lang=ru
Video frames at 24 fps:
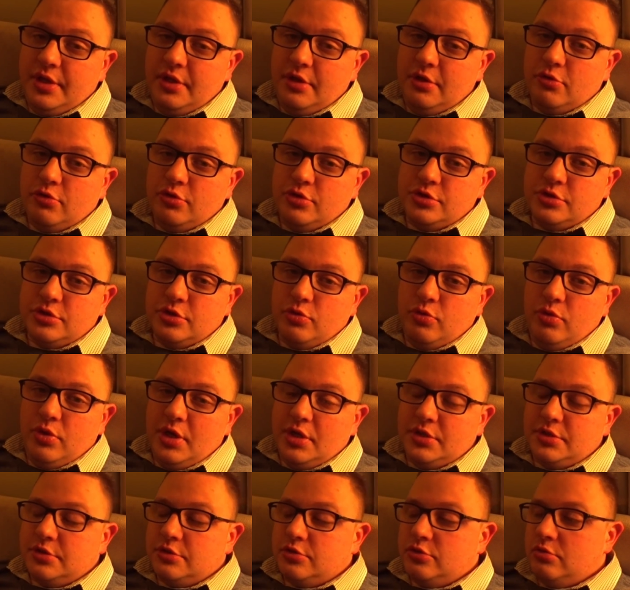не хочется
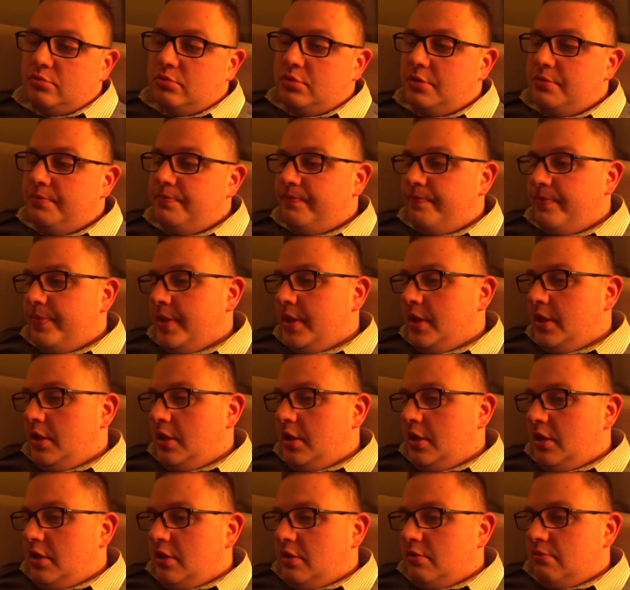гулять особо.
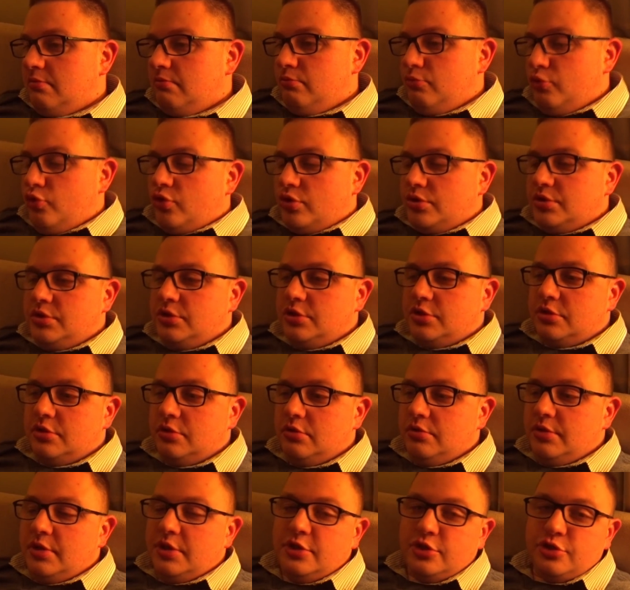Мерзнешь,
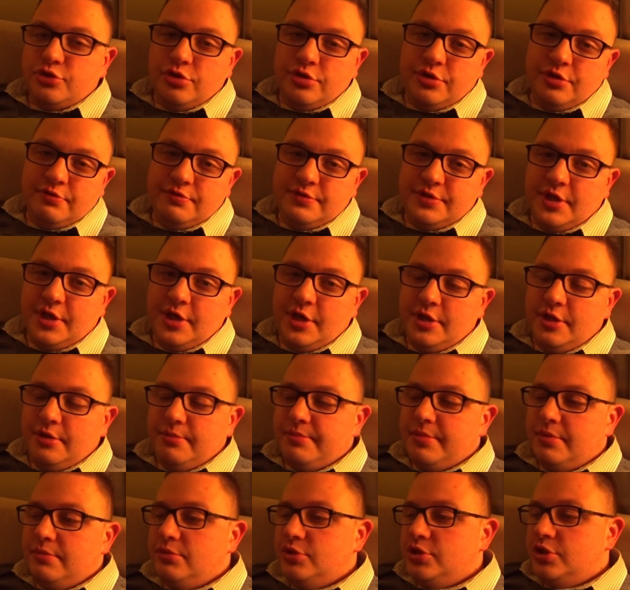надо что-то в
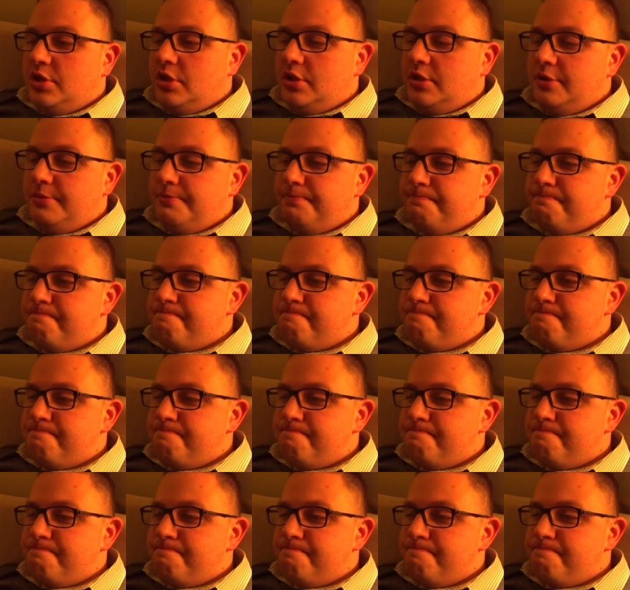закрытом помещении.